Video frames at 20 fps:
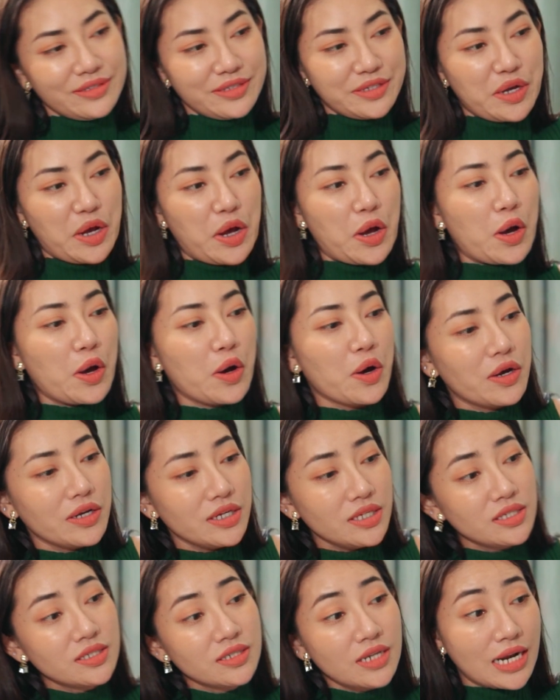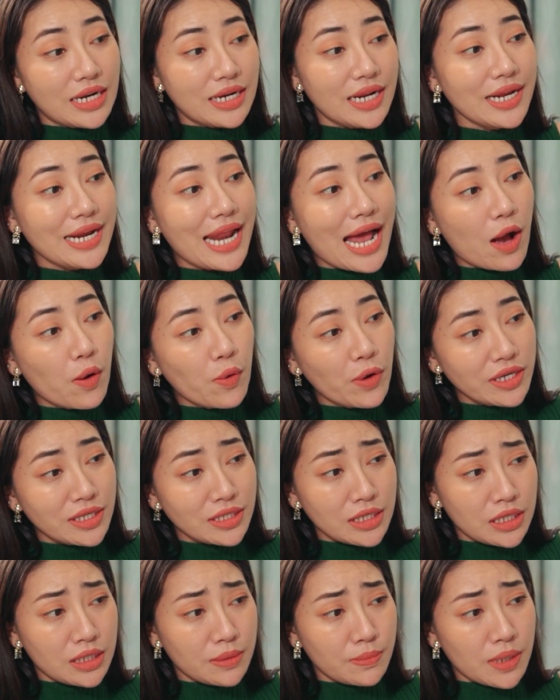Trời ơi, định đi đâu hay
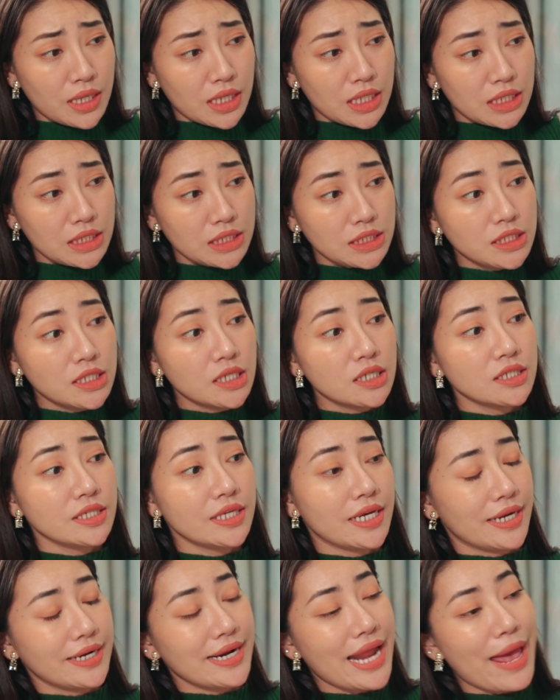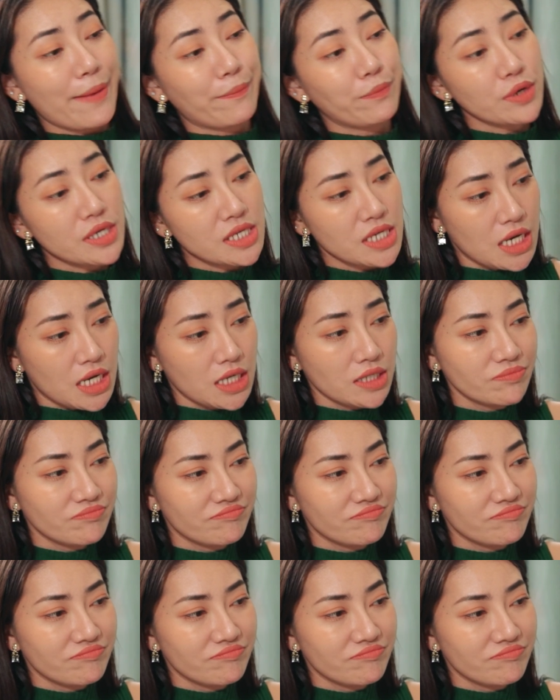gì mà trưng diện đẹp quá vậy?